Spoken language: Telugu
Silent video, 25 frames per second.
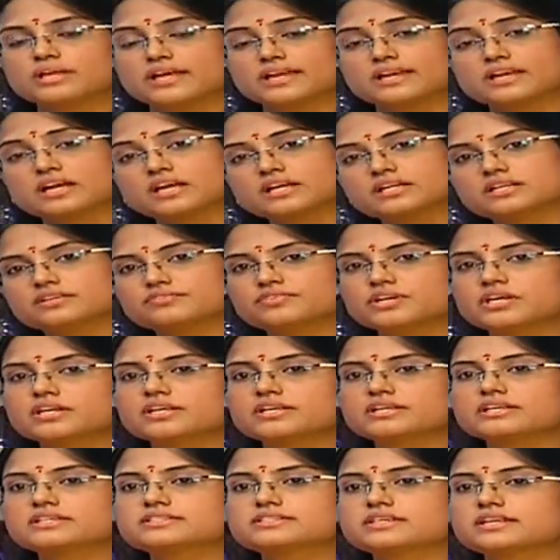ఎలాంటి
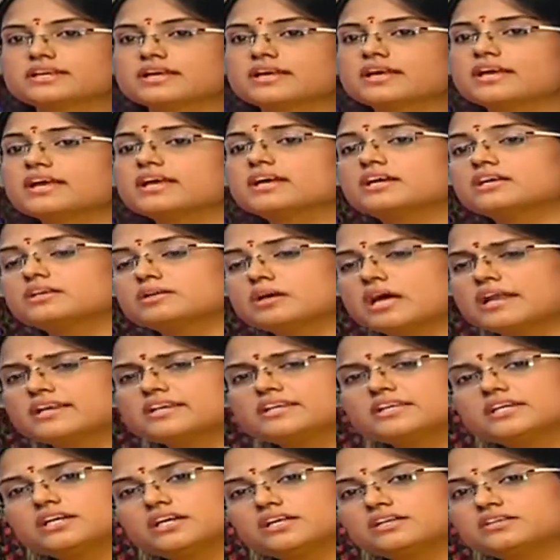వారైనా సరే ఏ కలర్
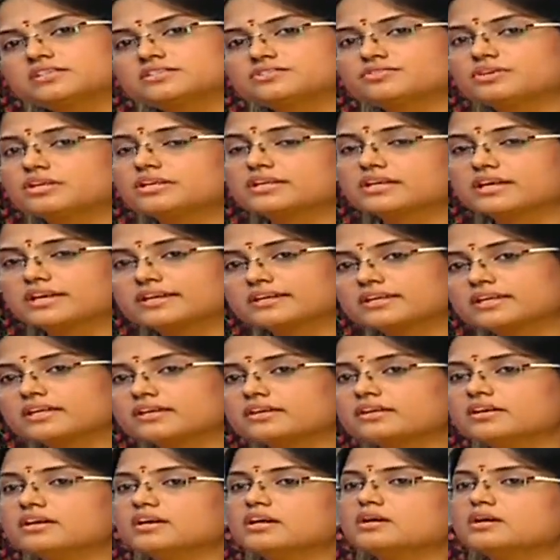అన్ని కలర్స్ వాళ్ళకి అంటే